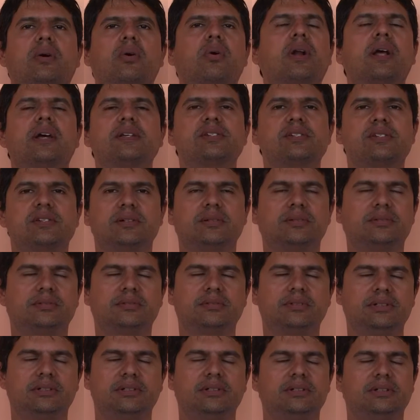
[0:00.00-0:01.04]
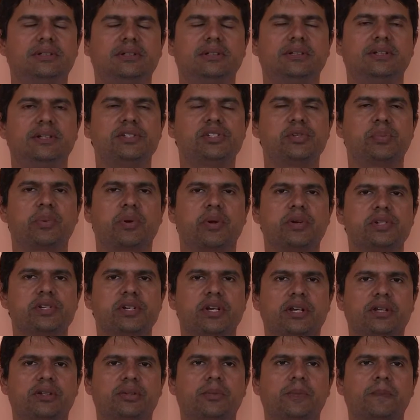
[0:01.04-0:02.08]
coração nesse
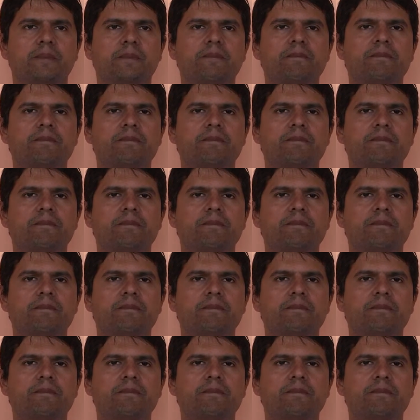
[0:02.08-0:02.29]
projeto.